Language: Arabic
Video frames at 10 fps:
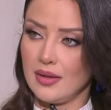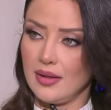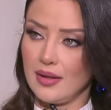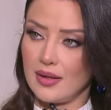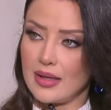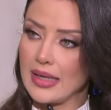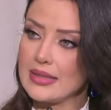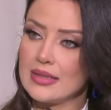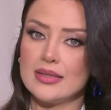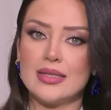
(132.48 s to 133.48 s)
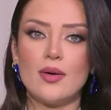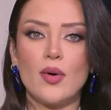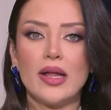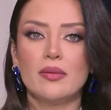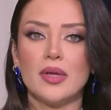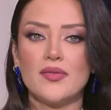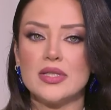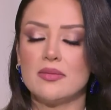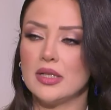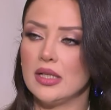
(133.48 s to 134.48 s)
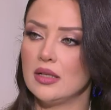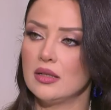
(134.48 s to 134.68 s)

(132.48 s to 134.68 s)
اخس ازاي واحرم نفسي من ايه؟